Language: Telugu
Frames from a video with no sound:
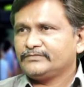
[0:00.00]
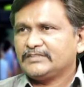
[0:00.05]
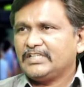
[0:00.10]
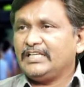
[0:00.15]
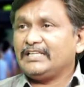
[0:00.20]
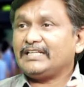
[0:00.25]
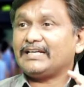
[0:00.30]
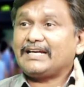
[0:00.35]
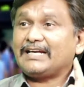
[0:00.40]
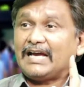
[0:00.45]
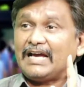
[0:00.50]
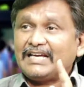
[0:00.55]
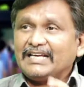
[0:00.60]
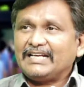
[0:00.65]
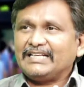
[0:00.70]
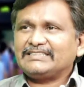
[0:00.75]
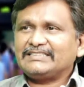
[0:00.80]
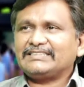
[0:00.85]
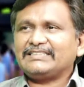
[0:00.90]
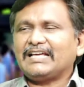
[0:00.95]
లేదా
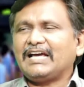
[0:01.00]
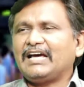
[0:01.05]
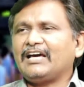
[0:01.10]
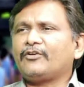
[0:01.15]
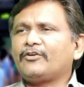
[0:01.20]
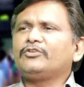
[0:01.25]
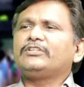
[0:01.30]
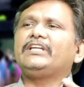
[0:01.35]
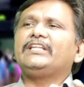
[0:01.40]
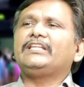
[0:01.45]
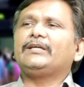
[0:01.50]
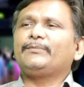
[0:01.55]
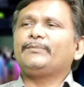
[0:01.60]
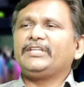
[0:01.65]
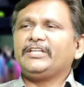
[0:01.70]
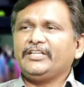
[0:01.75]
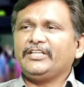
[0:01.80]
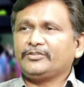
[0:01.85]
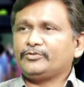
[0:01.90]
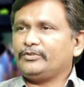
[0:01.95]
కాంగ్రెస్ ఆ రోజునే
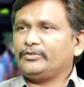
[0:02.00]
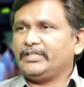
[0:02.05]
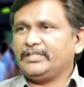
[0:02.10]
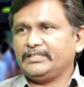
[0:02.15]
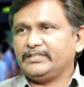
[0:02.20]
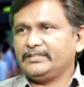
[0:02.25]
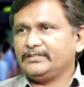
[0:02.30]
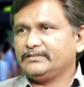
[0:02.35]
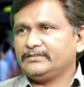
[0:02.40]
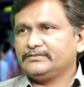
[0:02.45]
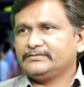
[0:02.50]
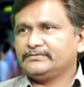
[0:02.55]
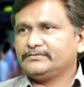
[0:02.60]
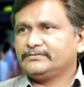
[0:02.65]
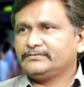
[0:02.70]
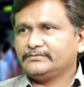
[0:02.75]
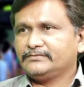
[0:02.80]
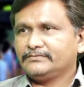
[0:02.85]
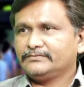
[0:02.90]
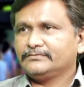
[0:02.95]
దెబ్బతినేసి ఉండేది
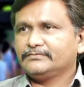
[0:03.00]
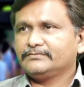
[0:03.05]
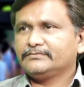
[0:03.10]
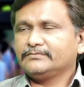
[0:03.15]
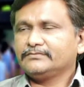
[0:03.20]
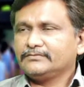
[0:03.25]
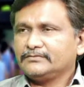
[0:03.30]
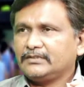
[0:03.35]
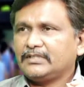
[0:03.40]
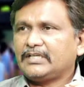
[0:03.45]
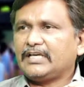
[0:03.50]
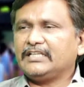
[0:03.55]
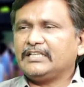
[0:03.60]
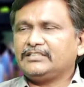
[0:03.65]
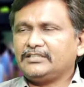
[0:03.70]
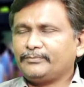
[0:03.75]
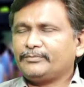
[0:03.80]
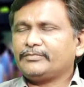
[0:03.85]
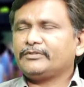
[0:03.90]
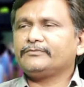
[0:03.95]

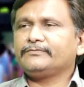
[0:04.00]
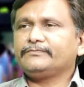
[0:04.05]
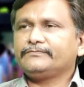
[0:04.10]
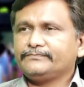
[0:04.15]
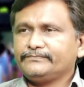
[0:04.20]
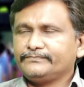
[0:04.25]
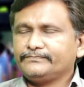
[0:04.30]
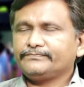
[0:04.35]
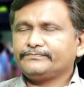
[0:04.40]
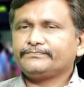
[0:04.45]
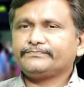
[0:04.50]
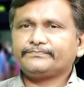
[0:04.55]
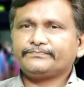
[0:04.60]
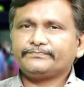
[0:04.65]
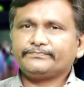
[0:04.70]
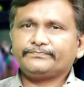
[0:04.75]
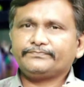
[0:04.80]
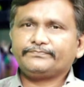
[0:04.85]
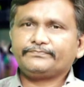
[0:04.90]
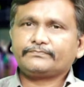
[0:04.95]
కాన్సెప్ట్ hmm. రైట్ hmm.
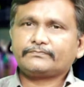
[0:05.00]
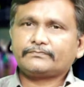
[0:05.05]
hmm. చూద్దాం